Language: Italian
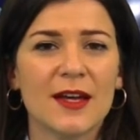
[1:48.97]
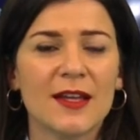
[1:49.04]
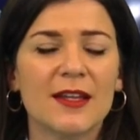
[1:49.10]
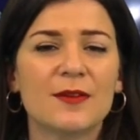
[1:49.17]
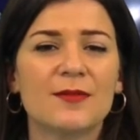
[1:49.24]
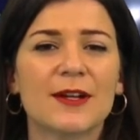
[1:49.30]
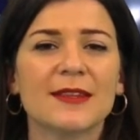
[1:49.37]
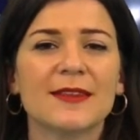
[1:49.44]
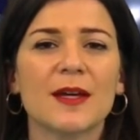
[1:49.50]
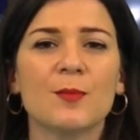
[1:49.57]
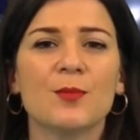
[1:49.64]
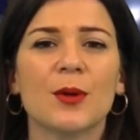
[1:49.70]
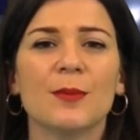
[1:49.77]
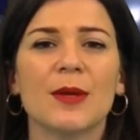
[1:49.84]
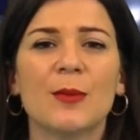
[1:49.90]
Nel
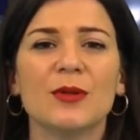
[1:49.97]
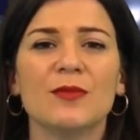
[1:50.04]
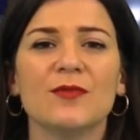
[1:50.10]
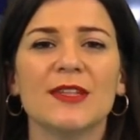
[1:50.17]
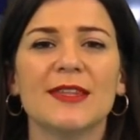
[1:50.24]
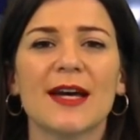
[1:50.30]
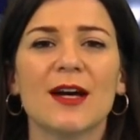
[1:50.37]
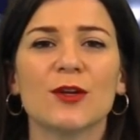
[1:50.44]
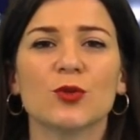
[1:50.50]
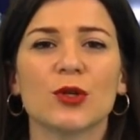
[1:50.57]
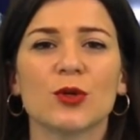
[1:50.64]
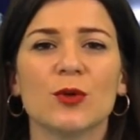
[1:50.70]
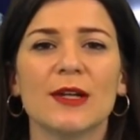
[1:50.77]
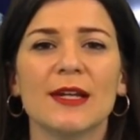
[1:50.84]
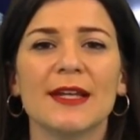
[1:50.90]
frattempo abbiamo invitato
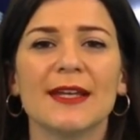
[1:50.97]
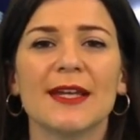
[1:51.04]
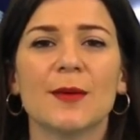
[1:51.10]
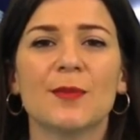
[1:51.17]
i colleghi